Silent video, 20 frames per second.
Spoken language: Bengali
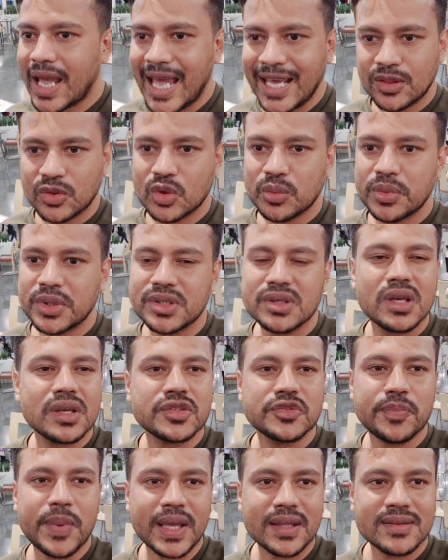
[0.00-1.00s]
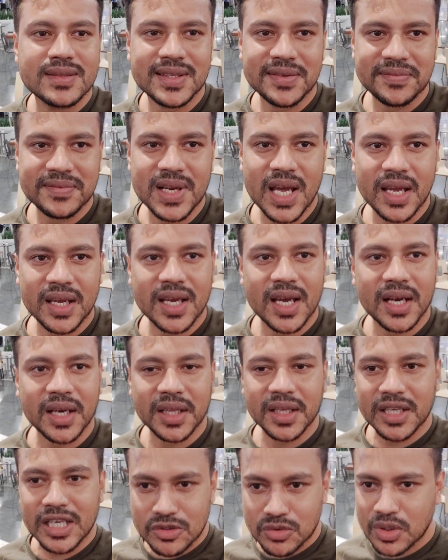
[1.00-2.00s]
এত বেশি এক্সপেন্সিভ না এখানে
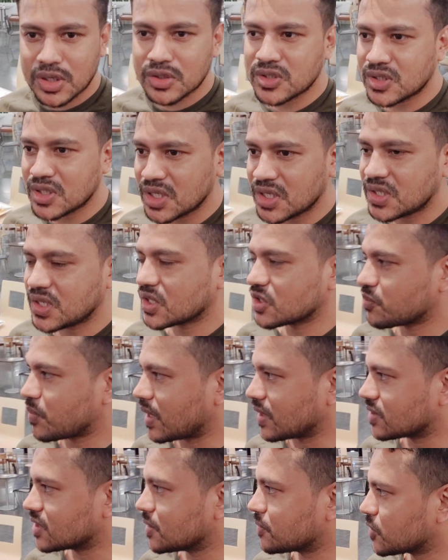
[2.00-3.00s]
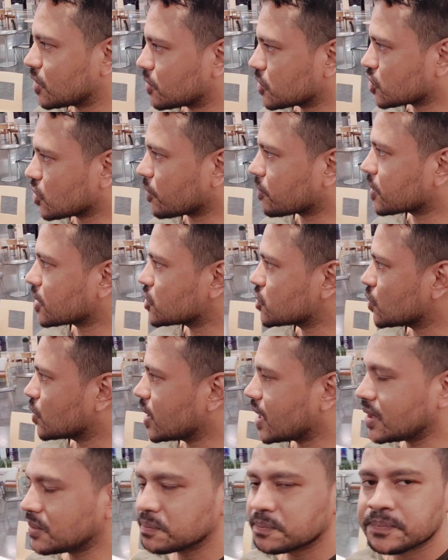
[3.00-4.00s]
কিছু কিছু জিনিস এক্সপেন্সিভ তবে সব কিছু
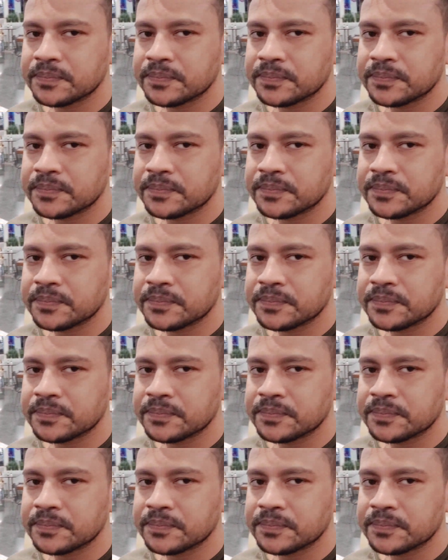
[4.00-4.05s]
না